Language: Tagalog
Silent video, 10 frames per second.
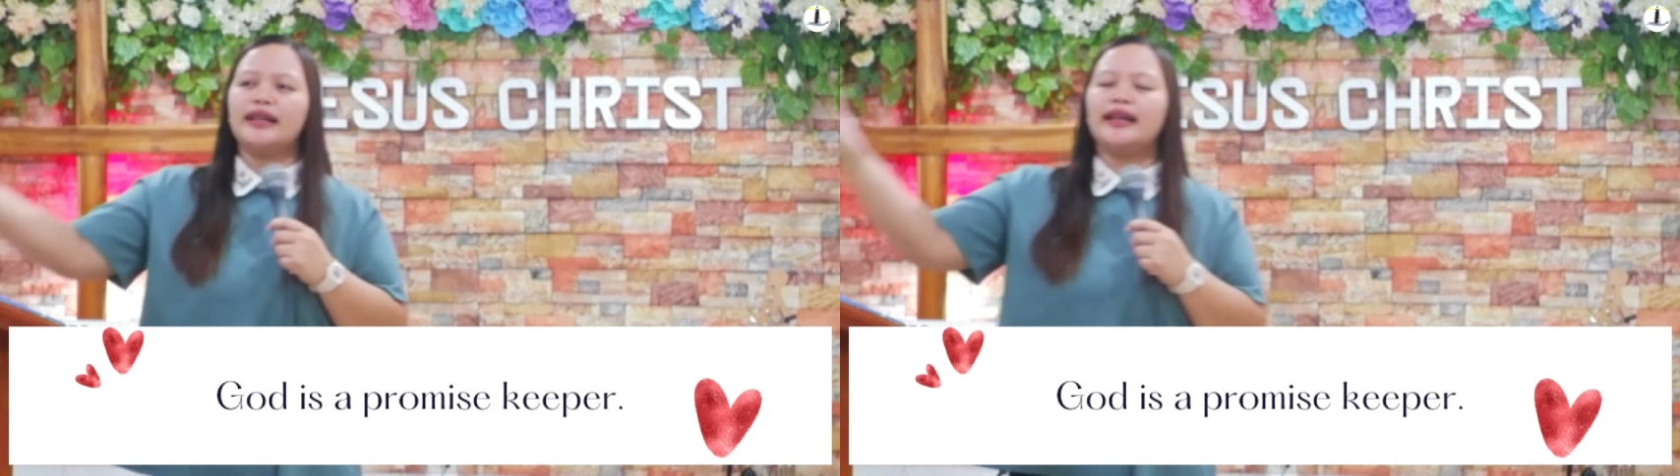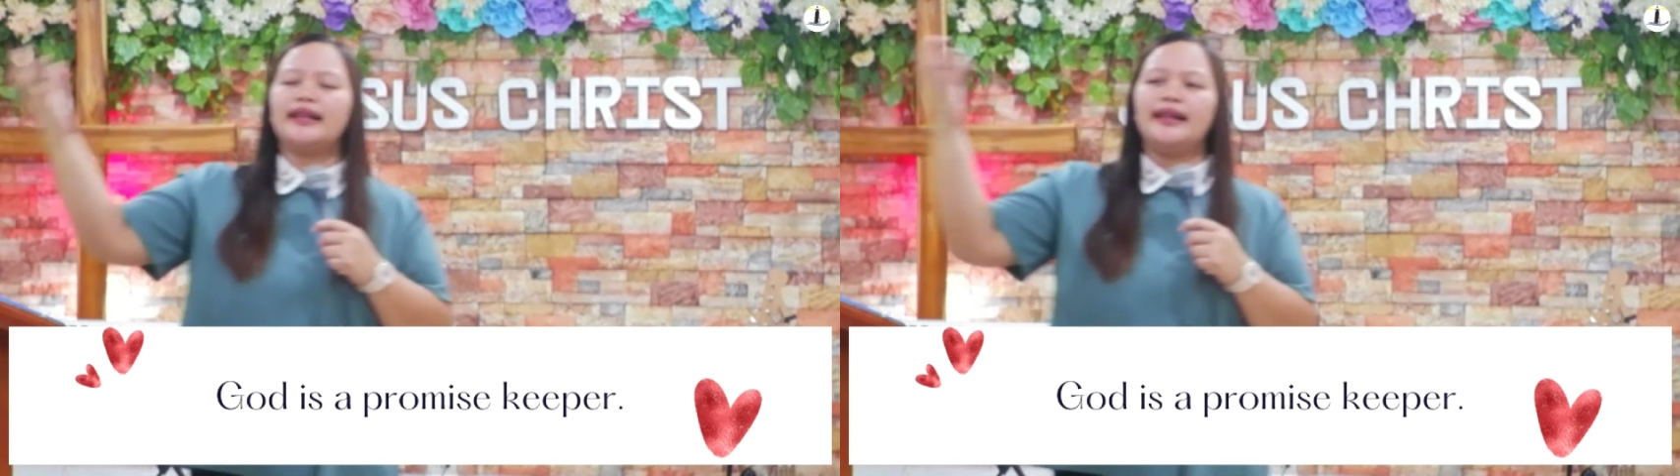
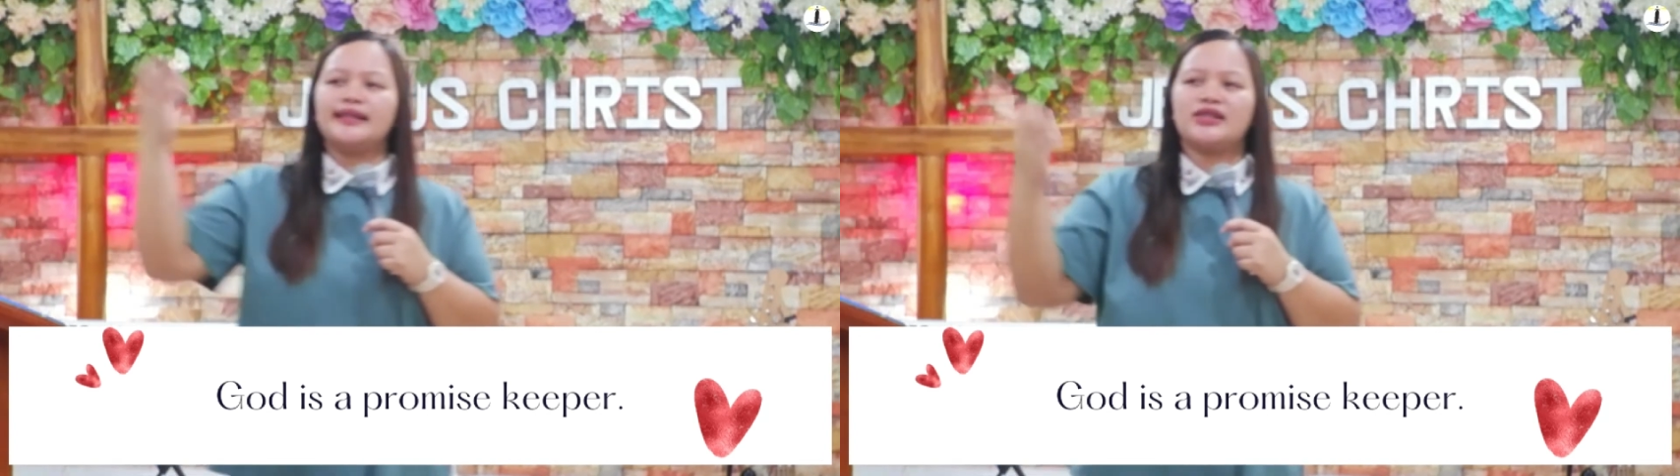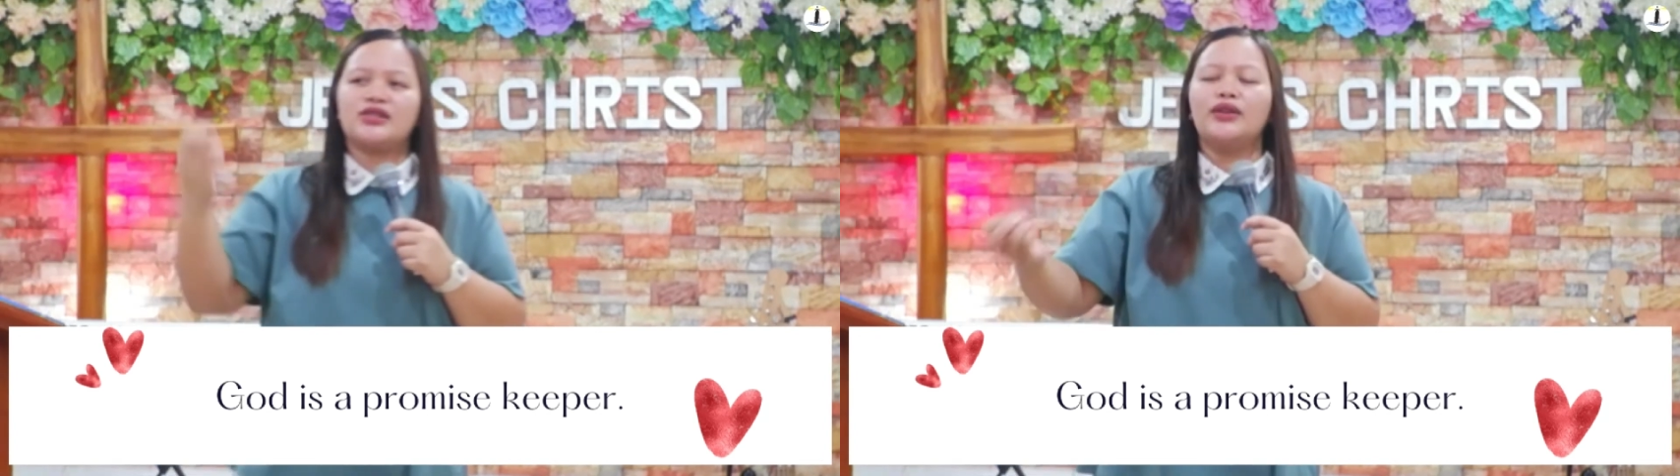dagiti
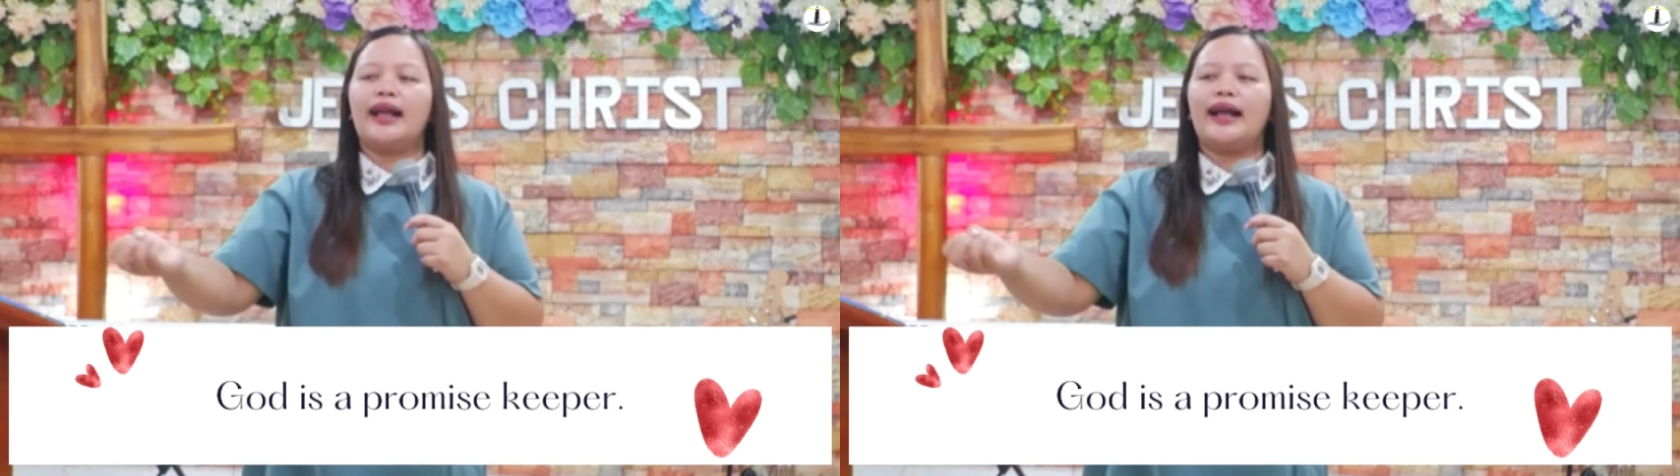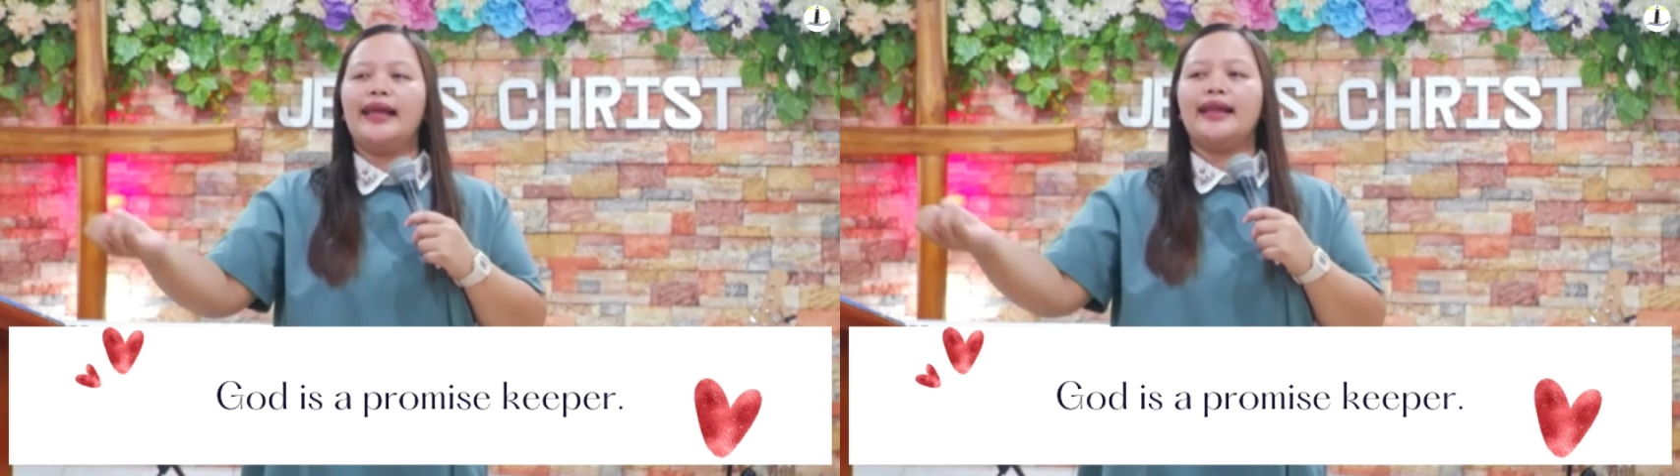nasyon
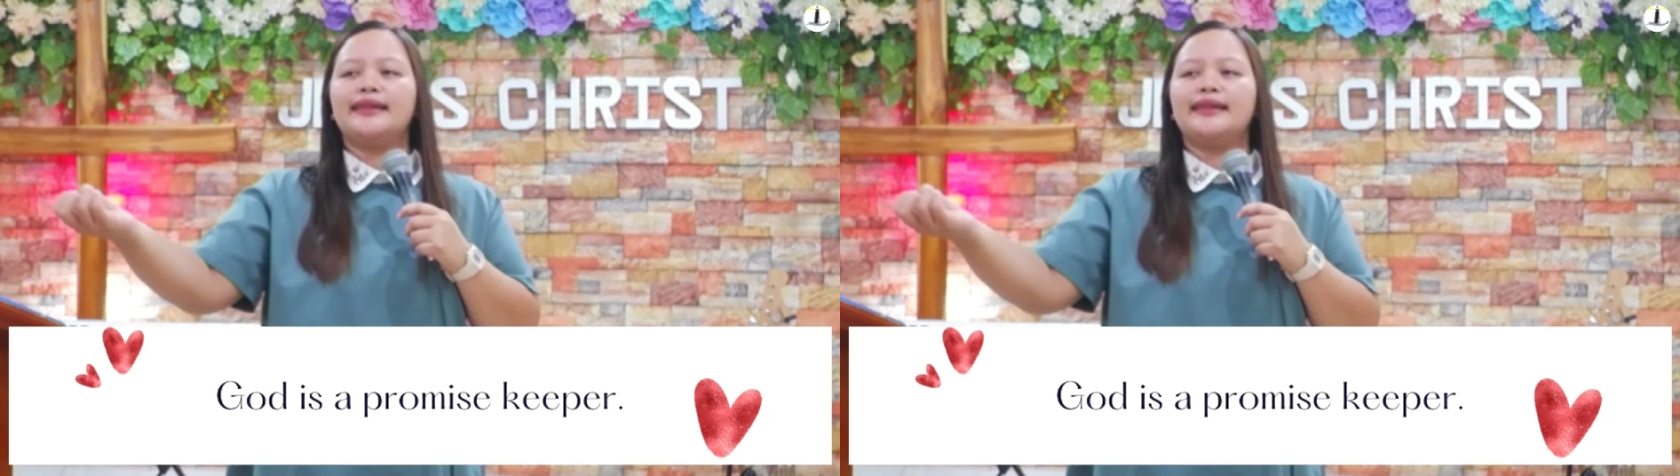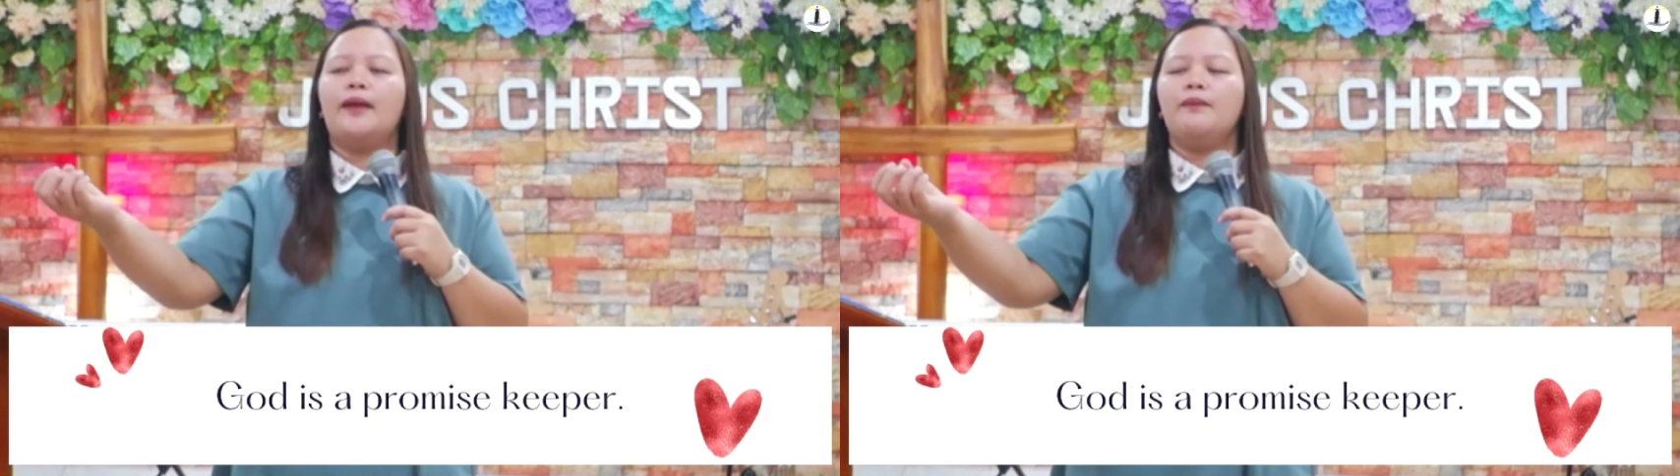nga kayat
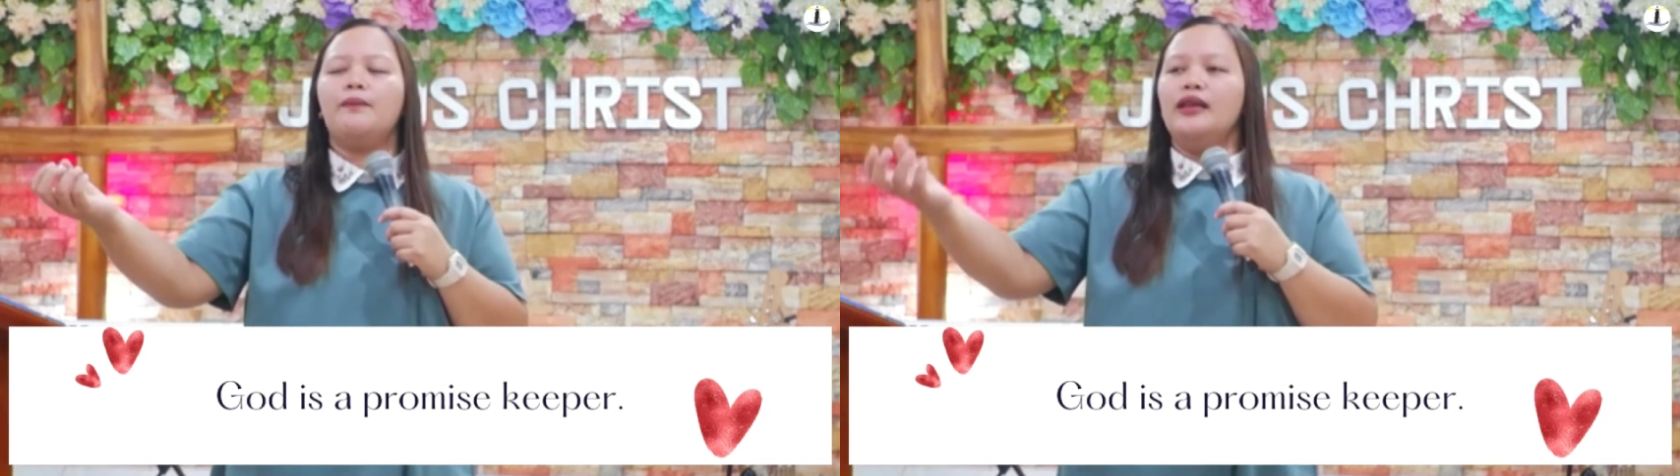na